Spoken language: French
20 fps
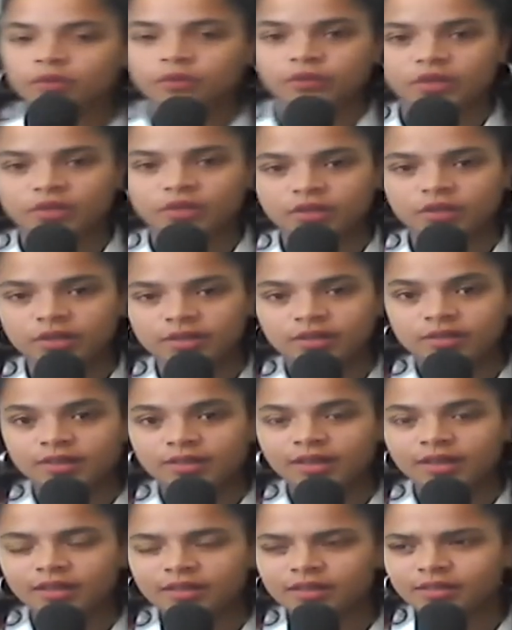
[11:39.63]
En fait j'étais
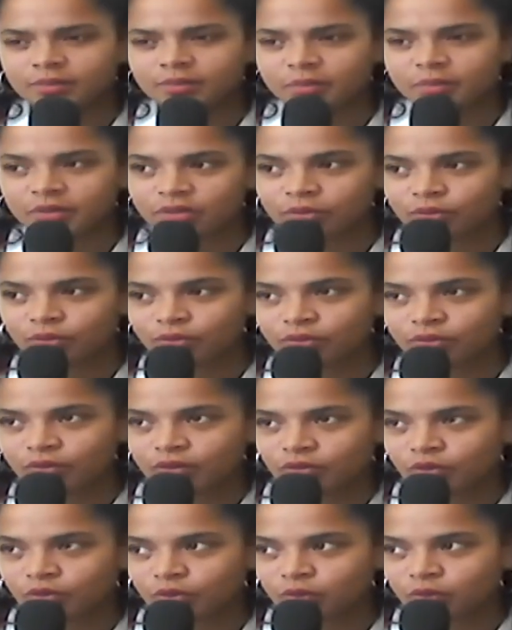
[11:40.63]
triste parce que en
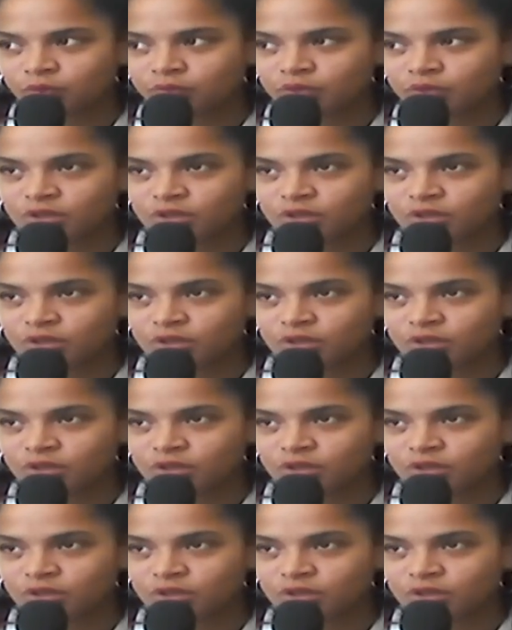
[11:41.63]
fait euh,